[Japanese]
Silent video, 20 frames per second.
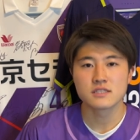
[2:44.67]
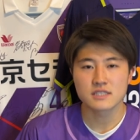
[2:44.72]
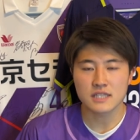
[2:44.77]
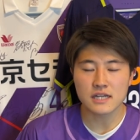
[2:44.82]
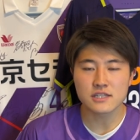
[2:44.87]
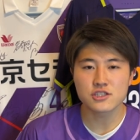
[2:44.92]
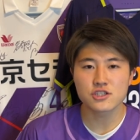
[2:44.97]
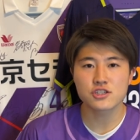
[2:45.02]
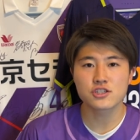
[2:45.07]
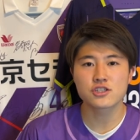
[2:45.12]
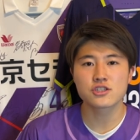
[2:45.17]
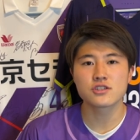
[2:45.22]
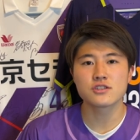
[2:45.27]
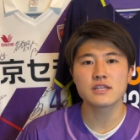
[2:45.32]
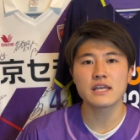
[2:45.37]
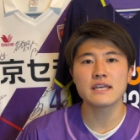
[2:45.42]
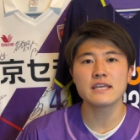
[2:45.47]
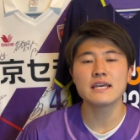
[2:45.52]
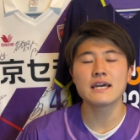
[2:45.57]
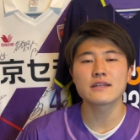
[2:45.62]
30周
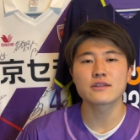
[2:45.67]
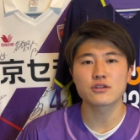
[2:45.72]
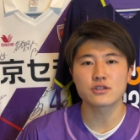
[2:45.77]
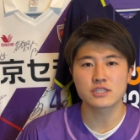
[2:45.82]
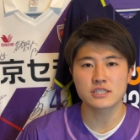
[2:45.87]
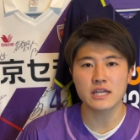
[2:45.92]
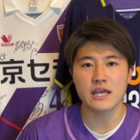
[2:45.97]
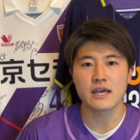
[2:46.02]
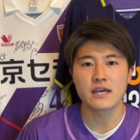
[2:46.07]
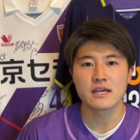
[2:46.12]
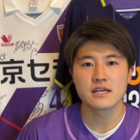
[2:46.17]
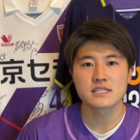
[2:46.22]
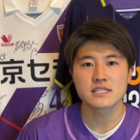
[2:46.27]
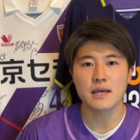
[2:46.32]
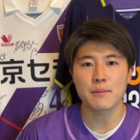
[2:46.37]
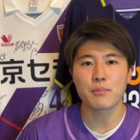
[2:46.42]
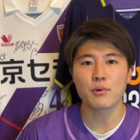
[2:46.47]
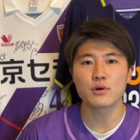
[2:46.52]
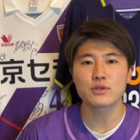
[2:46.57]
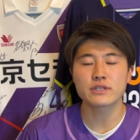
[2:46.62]
年イヤーとして
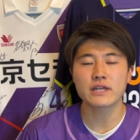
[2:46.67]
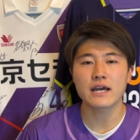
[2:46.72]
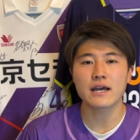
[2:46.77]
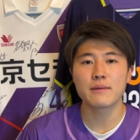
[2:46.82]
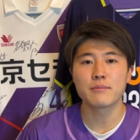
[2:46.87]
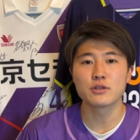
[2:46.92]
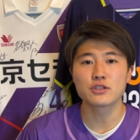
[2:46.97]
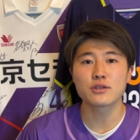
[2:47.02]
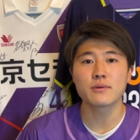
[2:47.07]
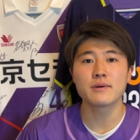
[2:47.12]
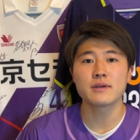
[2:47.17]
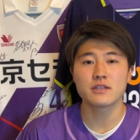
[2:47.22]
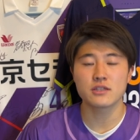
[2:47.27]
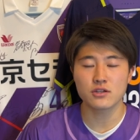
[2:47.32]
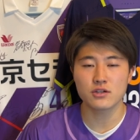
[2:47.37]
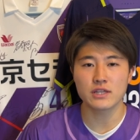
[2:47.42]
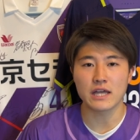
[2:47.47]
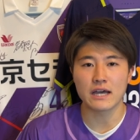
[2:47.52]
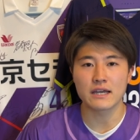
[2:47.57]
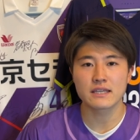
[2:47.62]
サポーターが求める
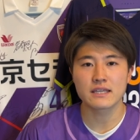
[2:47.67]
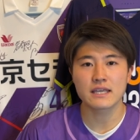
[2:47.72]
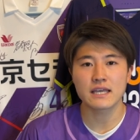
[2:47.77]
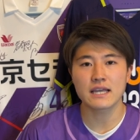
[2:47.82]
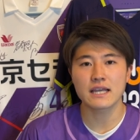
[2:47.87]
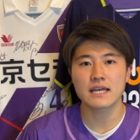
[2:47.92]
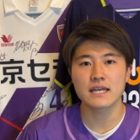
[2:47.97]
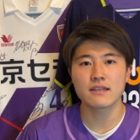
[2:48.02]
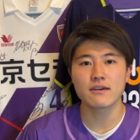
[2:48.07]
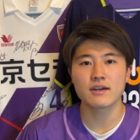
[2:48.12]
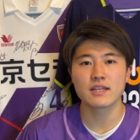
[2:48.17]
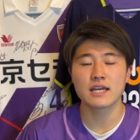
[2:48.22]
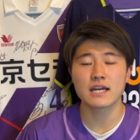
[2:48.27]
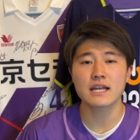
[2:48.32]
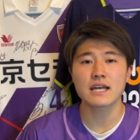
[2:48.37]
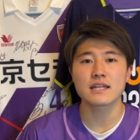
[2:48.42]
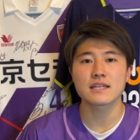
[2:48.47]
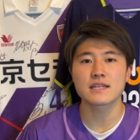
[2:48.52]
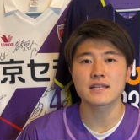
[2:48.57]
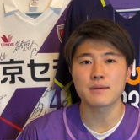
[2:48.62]
ような結果ではな
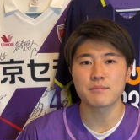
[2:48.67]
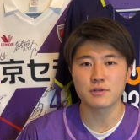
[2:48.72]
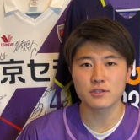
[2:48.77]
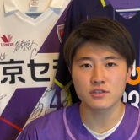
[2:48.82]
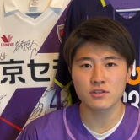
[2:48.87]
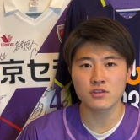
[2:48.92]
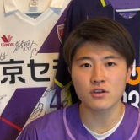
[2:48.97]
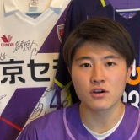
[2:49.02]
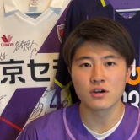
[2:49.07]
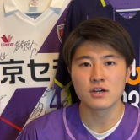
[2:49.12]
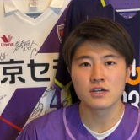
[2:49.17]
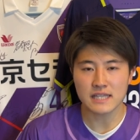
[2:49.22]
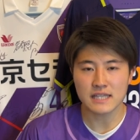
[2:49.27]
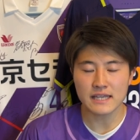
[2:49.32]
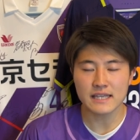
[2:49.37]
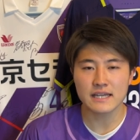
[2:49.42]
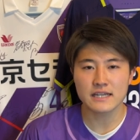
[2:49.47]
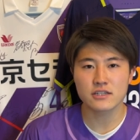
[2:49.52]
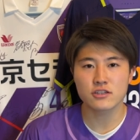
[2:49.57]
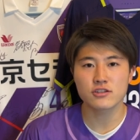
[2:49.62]
かったものの、
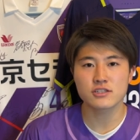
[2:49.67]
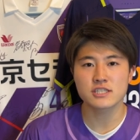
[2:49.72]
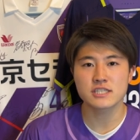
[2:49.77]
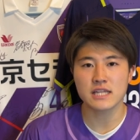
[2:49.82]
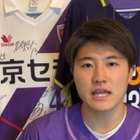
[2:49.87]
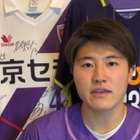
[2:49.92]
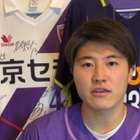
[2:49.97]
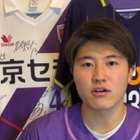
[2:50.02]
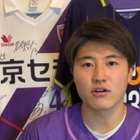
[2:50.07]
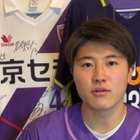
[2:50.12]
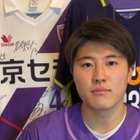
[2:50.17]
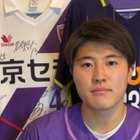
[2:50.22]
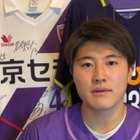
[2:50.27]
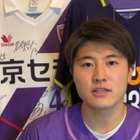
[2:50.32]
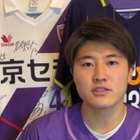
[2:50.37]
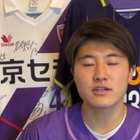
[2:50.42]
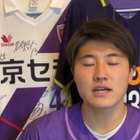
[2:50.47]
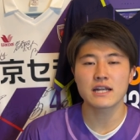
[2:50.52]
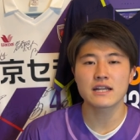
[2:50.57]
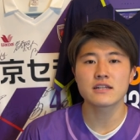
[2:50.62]
最悪の事態を
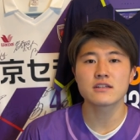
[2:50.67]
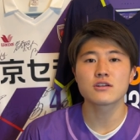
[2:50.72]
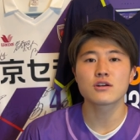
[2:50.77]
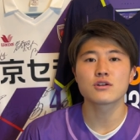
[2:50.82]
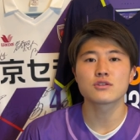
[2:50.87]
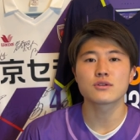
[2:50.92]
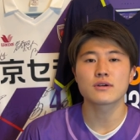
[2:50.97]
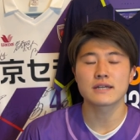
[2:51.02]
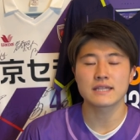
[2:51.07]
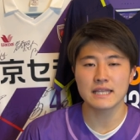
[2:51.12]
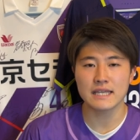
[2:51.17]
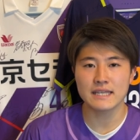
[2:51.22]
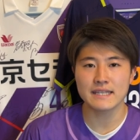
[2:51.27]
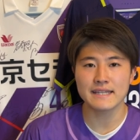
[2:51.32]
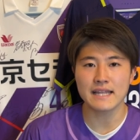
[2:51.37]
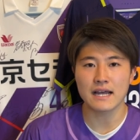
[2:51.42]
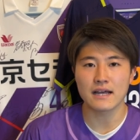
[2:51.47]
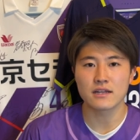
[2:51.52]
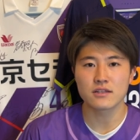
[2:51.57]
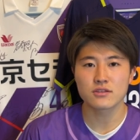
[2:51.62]
免れることができ
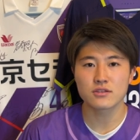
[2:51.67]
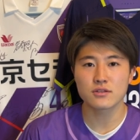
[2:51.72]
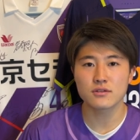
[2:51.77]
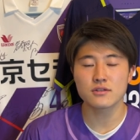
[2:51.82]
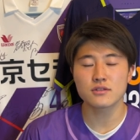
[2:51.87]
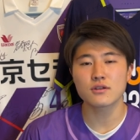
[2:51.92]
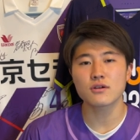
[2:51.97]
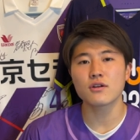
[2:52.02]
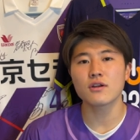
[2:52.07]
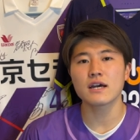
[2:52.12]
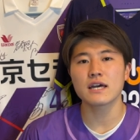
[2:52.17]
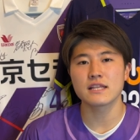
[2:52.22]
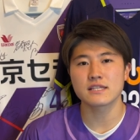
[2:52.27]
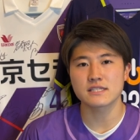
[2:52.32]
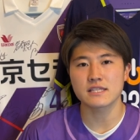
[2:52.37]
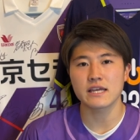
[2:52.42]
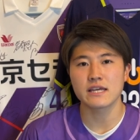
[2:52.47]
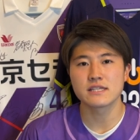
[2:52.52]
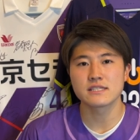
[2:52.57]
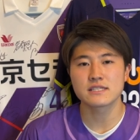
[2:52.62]
たというところがで
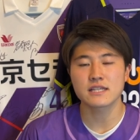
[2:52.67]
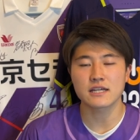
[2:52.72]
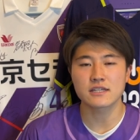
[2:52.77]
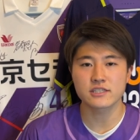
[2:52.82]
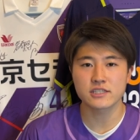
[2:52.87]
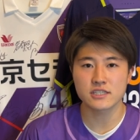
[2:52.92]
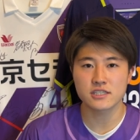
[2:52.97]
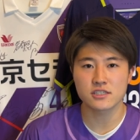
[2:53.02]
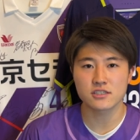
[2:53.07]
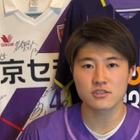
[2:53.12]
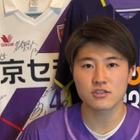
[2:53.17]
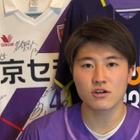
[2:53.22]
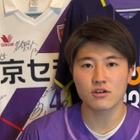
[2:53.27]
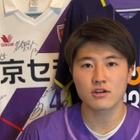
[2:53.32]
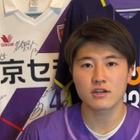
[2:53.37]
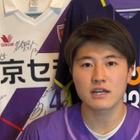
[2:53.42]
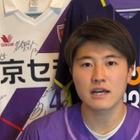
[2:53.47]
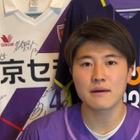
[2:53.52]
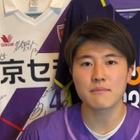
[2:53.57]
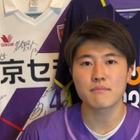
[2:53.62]
すね、昨シーズン
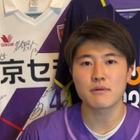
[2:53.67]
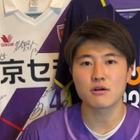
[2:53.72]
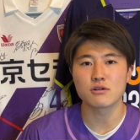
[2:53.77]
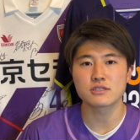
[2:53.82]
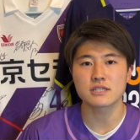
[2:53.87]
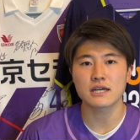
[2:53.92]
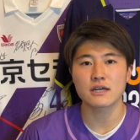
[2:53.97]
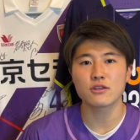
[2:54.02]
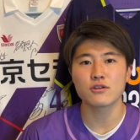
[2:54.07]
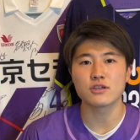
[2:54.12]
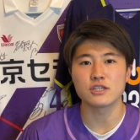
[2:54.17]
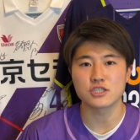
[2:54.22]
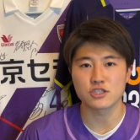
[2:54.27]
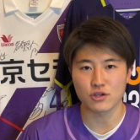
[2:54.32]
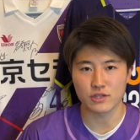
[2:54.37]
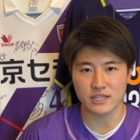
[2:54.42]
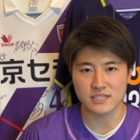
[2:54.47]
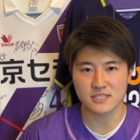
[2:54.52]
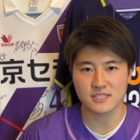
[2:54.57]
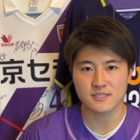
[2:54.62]
のガンバ大阪の印
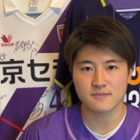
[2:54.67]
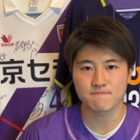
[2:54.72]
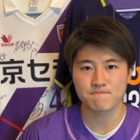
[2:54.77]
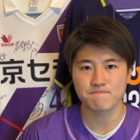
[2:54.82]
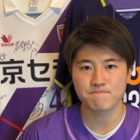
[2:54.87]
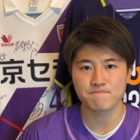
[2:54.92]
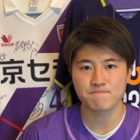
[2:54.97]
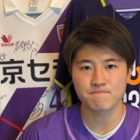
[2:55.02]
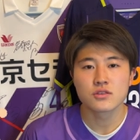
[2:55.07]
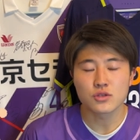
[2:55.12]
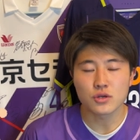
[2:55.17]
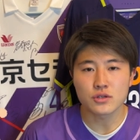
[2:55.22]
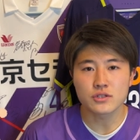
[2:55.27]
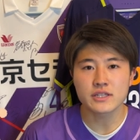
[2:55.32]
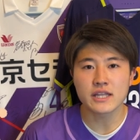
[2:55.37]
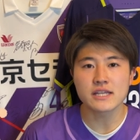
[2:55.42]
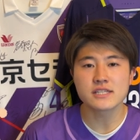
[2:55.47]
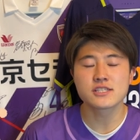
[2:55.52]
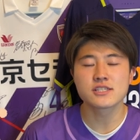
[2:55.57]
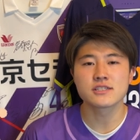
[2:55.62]
象です。得
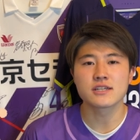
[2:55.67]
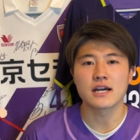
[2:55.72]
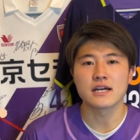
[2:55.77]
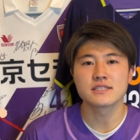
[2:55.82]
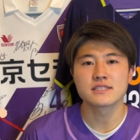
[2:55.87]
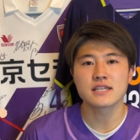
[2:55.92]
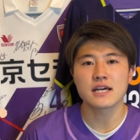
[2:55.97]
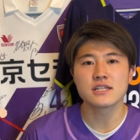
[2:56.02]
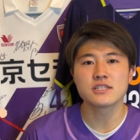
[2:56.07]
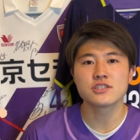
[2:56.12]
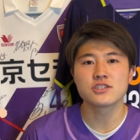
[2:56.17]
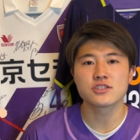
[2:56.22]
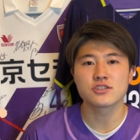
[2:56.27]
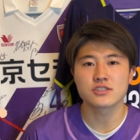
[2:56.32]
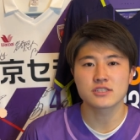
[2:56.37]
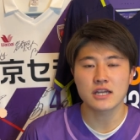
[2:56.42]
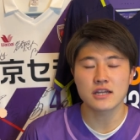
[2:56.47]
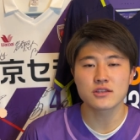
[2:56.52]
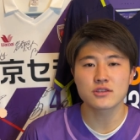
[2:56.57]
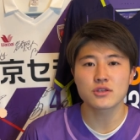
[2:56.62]
点数が
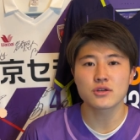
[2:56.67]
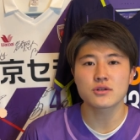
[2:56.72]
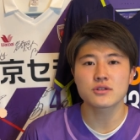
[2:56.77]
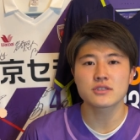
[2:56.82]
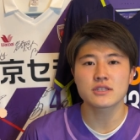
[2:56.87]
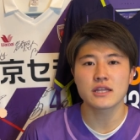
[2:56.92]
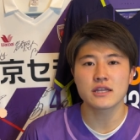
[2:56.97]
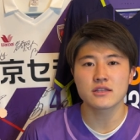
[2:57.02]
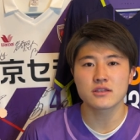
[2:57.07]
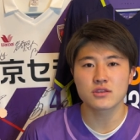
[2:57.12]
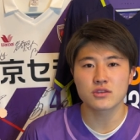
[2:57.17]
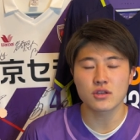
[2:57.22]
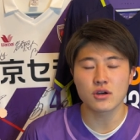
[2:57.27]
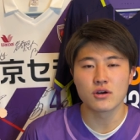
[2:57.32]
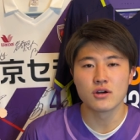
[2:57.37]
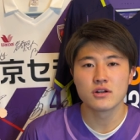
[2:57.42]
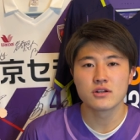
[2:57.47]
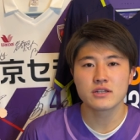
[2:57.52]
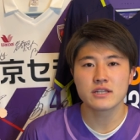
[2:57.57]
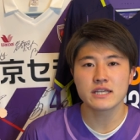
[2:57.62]
33得点
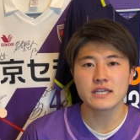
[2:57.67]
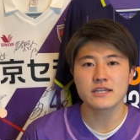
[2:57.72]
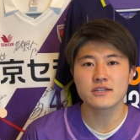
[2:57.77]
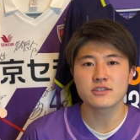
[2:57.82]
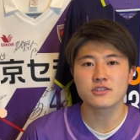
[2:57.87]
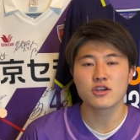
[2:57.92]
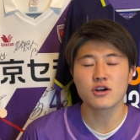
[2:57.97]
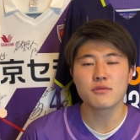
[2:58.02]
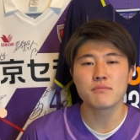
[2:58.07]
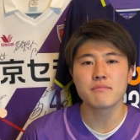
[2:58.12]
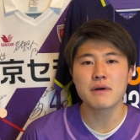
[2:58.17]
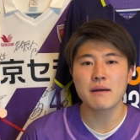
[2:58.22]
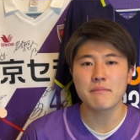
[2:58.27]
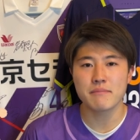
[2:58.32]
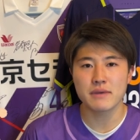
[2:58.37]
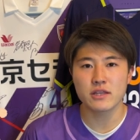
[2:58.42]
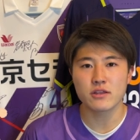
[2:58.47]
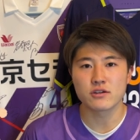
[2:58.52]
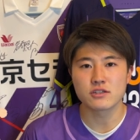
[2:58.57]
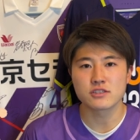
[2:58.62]
とリーグ4
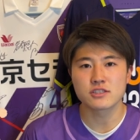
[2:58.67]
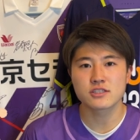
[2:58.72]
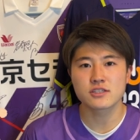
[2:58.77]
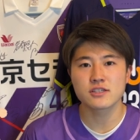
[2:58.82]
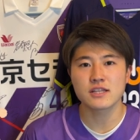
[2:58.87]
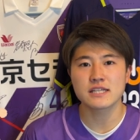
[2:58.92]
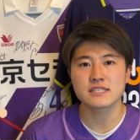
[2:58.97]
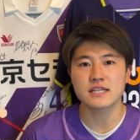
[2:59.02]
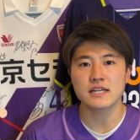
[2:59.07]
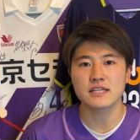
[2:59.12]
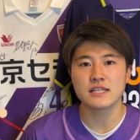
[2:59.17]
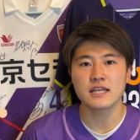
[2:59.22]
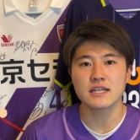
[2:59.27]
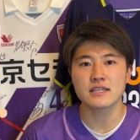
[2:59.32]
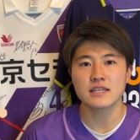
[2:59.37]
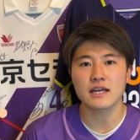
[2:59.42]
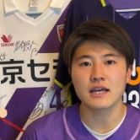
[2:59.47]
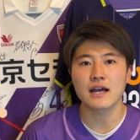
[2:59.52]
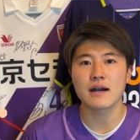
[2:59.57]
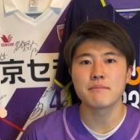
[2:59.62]
番目の少なさに
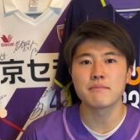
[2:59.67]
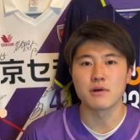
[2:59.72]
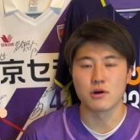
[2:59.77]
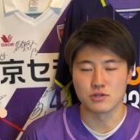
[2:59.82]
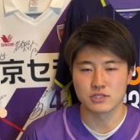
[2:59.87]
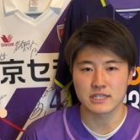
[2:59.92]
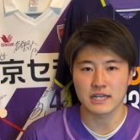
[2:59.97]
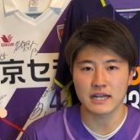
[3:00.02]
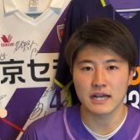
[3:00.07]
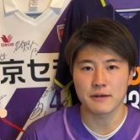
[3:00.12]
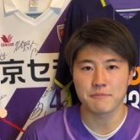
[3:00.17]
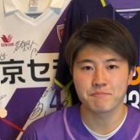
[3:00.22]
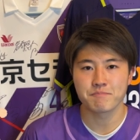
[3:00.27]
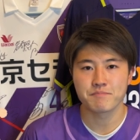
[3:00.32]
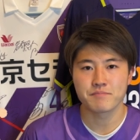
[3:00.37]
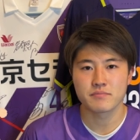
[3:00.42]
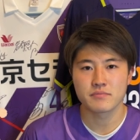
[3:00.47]
なったガンバ大阪、